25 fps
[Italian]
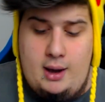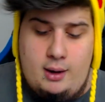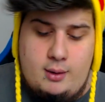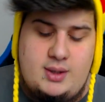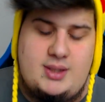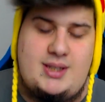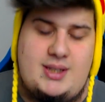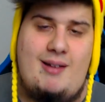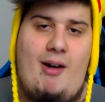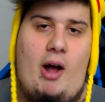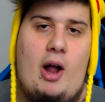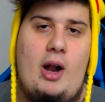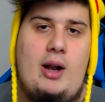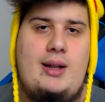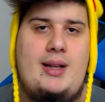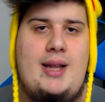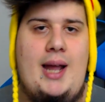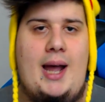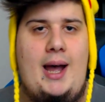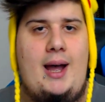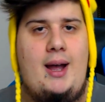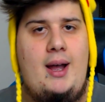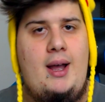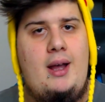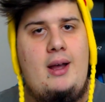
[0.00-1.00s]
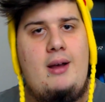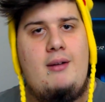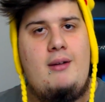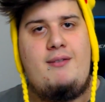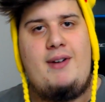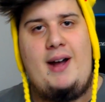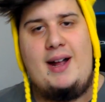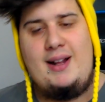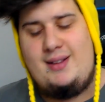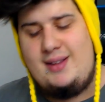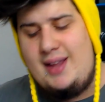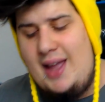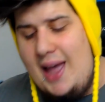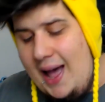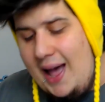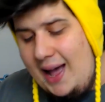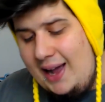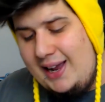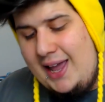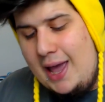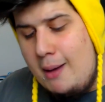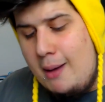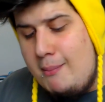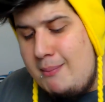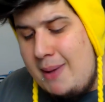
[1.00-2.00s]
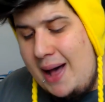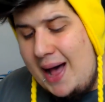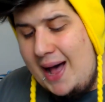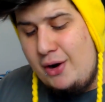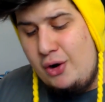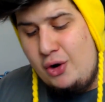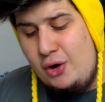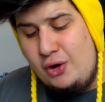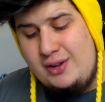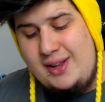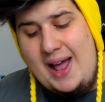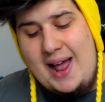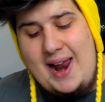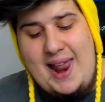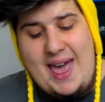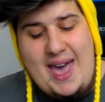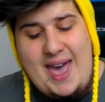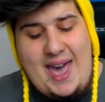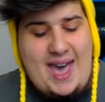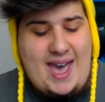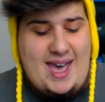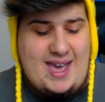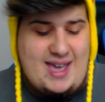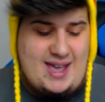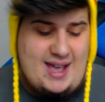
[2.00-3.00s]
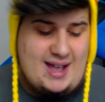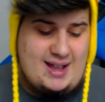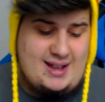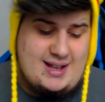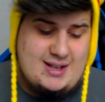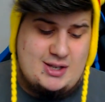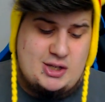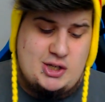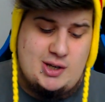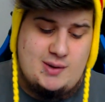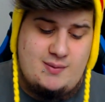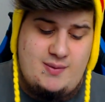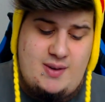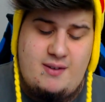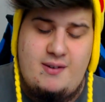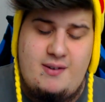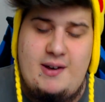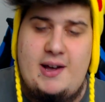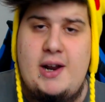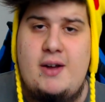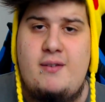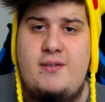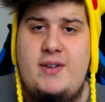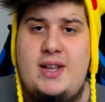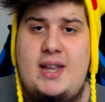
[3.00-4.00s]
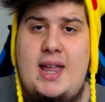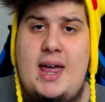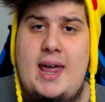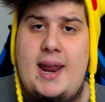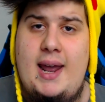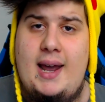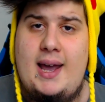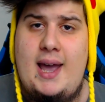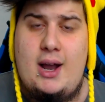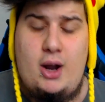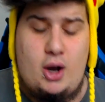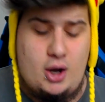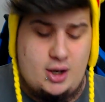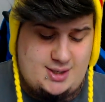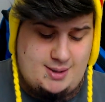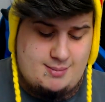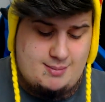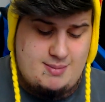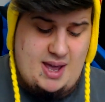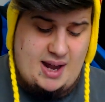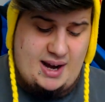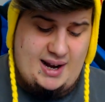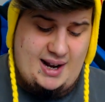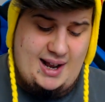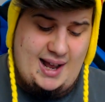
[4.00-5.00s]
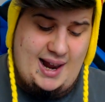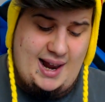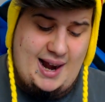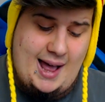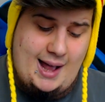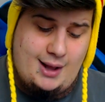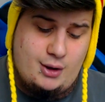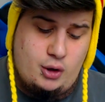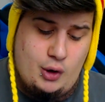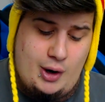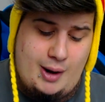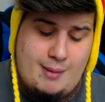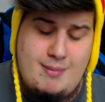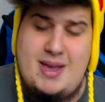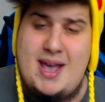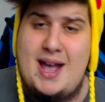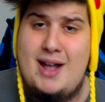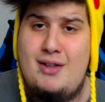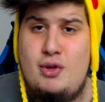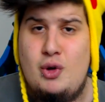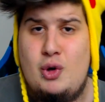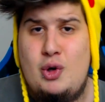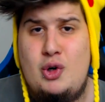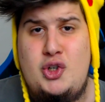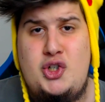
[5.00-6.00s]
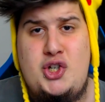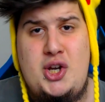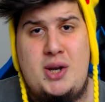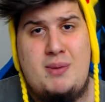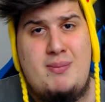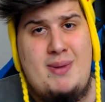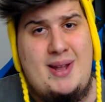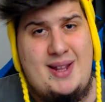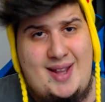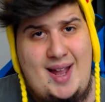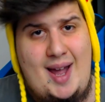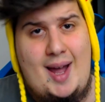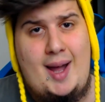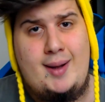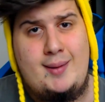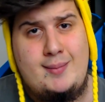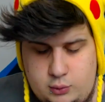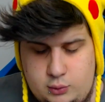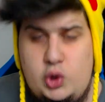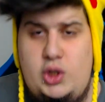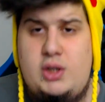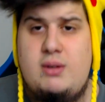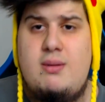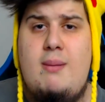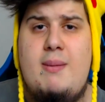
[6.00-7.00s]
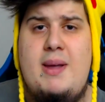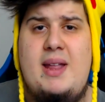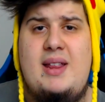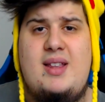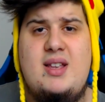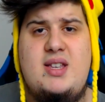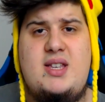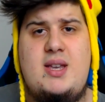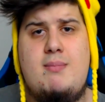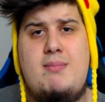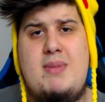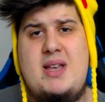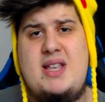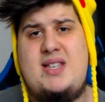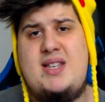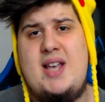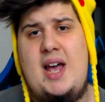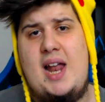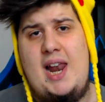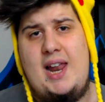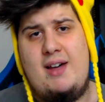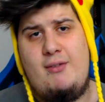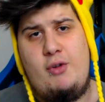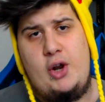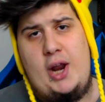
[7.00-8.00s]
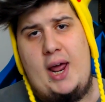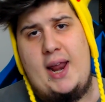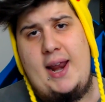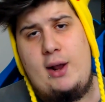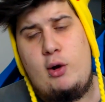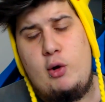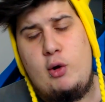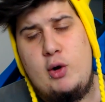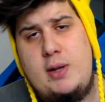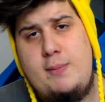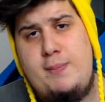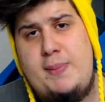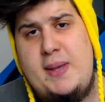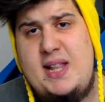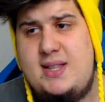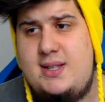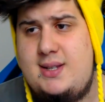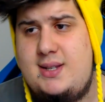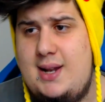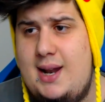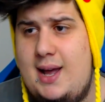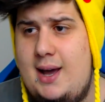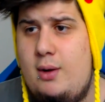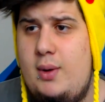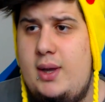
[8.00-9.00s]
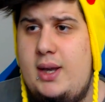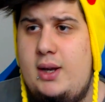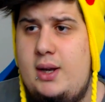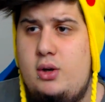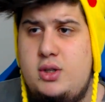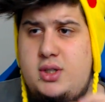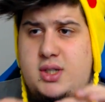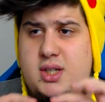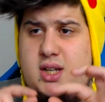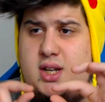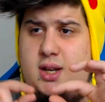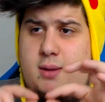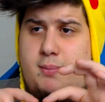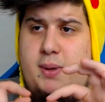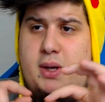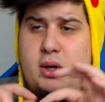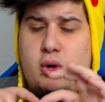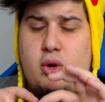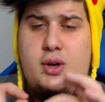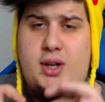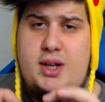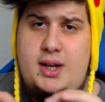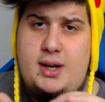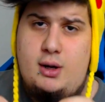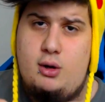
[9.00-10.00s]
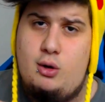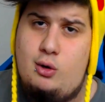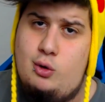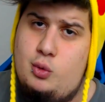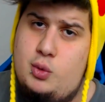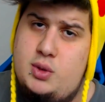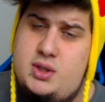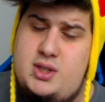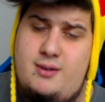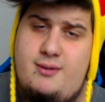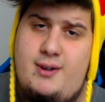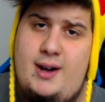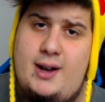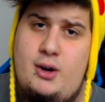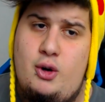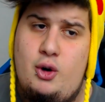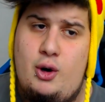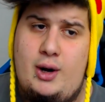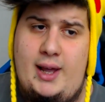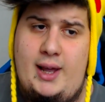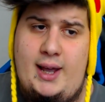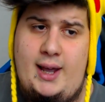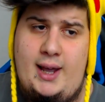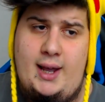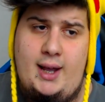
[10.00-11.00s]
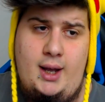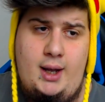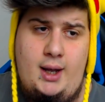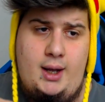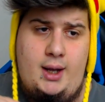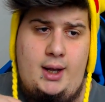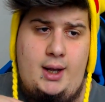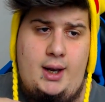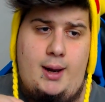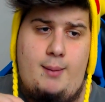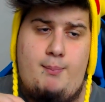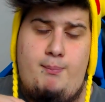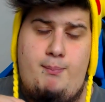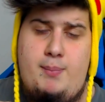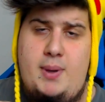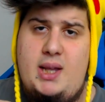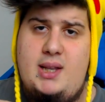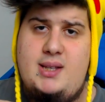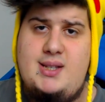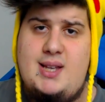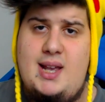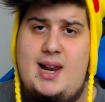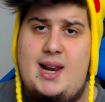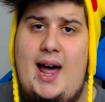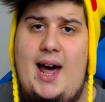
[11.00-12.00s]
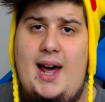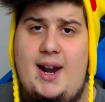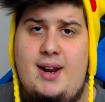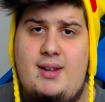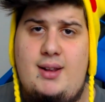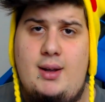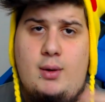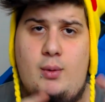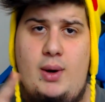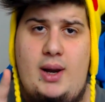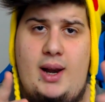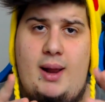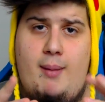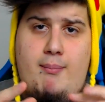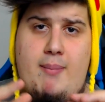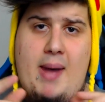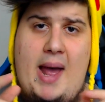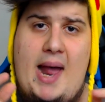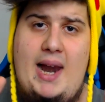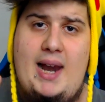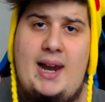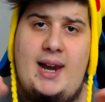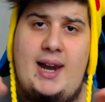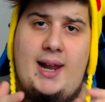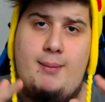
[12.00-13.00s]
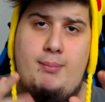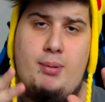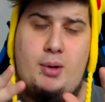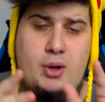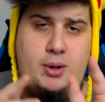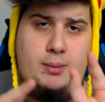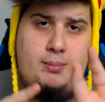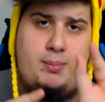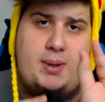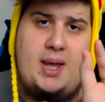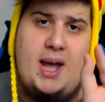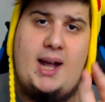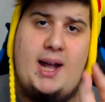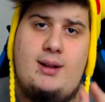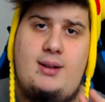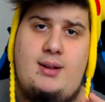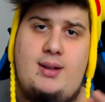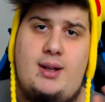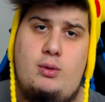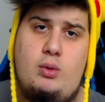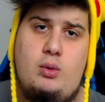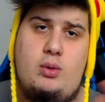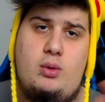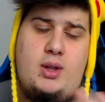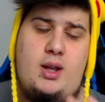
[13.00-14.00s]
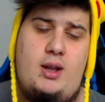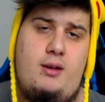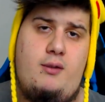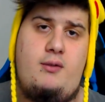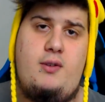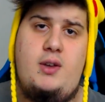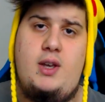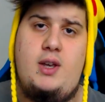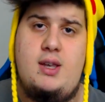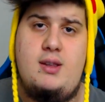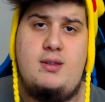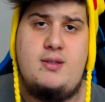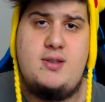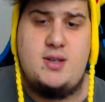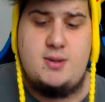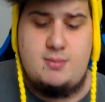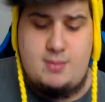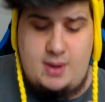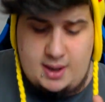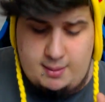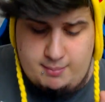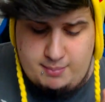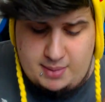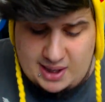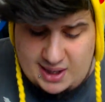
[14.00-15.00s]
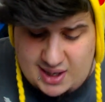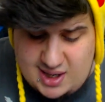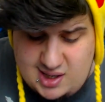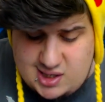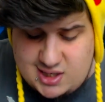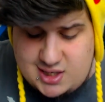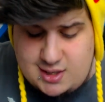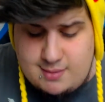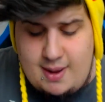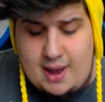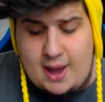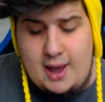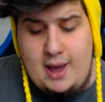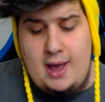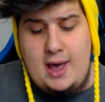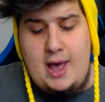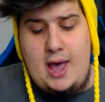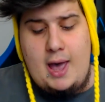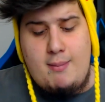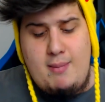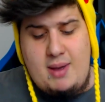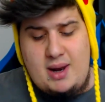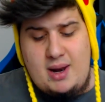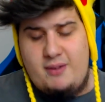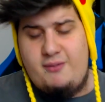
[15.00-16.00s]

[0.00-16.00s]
Questa volta fatte anche a mano da lei. Adesso vi farò vedere che cosa mi ha regalato la mia dolce metà. Ultimamente si è messa a lavorare con i pizla, quei cosini piccolini con cui si fanno le le pixel art, quelle belle, poi piatte, tutte fighissime, bellissime, e me ne ha